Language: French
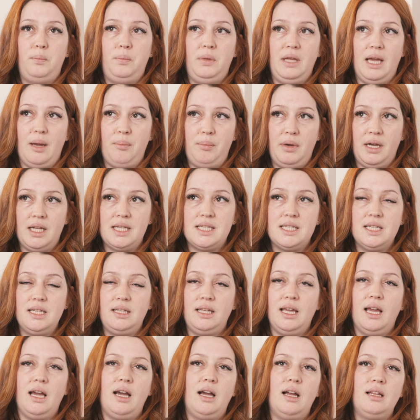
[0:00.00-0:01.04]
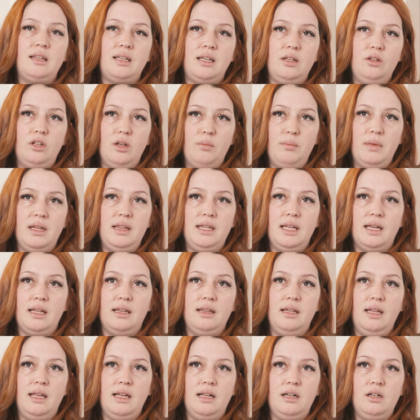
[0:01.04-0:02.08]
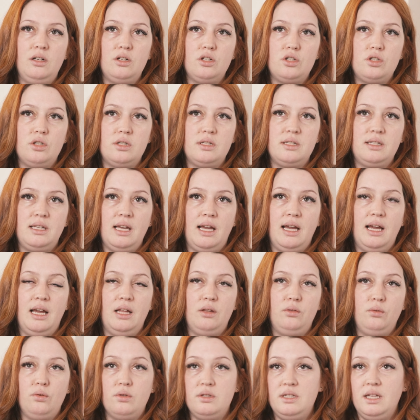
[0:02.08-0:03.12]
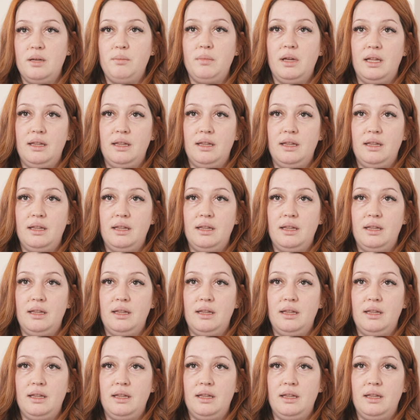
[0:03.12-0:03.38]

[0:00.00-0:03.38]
Puis à partir qu'à rentrée de maternelle jusqu'à deuxième